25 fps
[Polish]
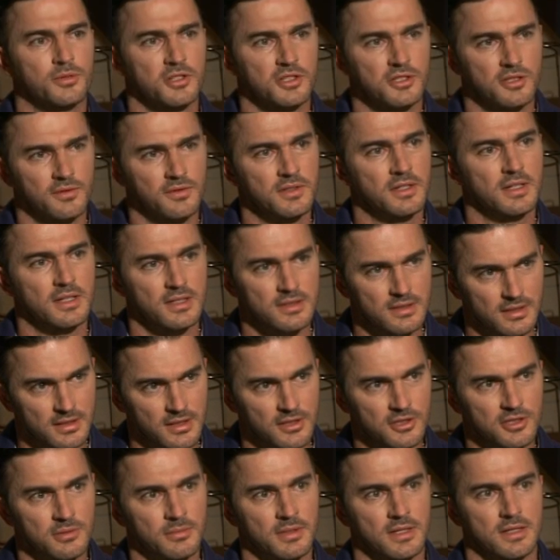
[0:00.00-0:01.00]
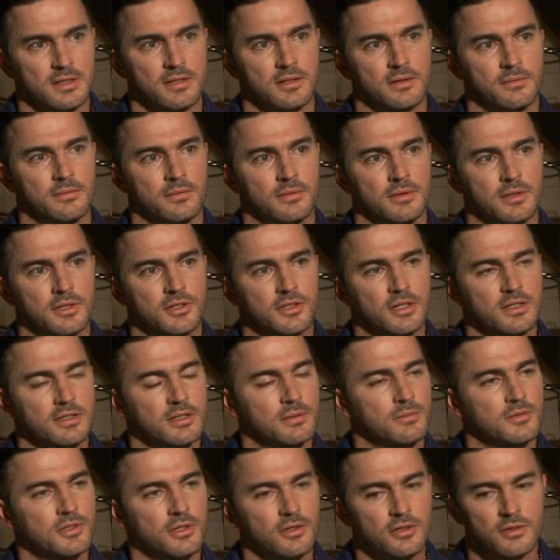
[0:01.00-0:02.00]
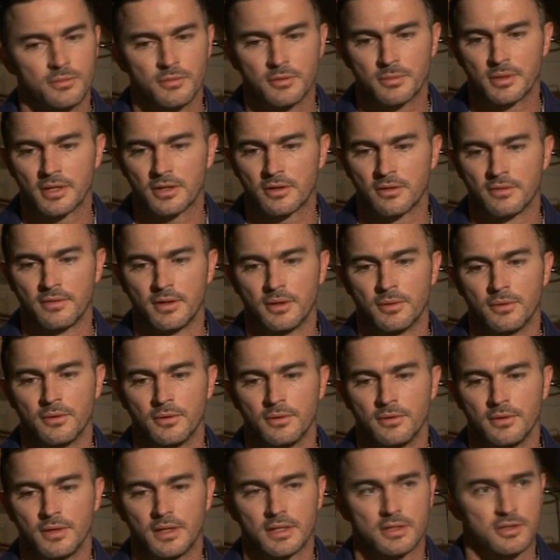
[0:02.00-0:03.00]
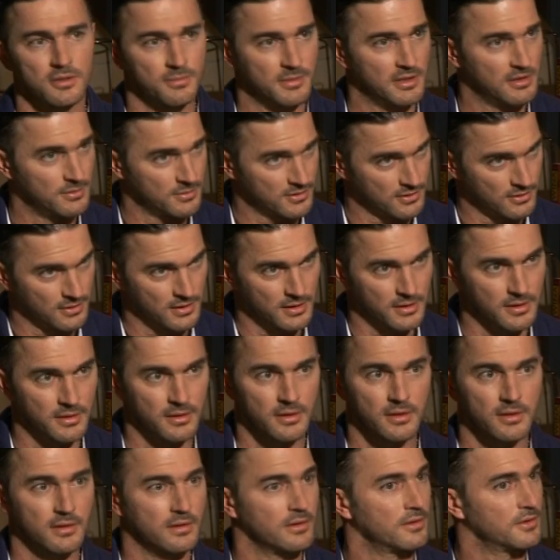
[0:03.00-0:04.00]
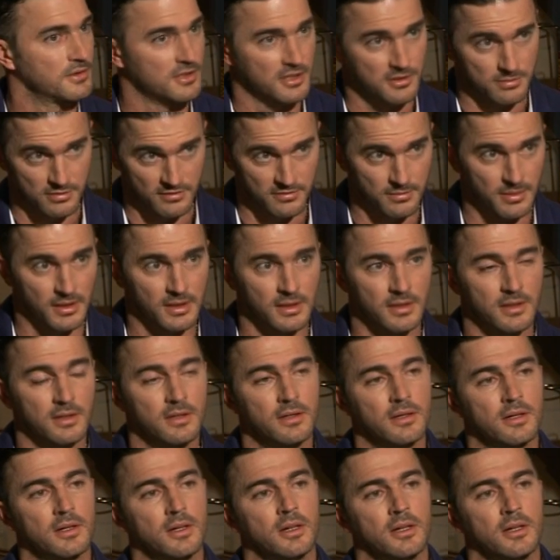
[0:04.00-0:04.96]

przeciwnika za każdym razem. Czasem mhm. czego mi brakowało, a co miałem z kolei chociażby w Belgii,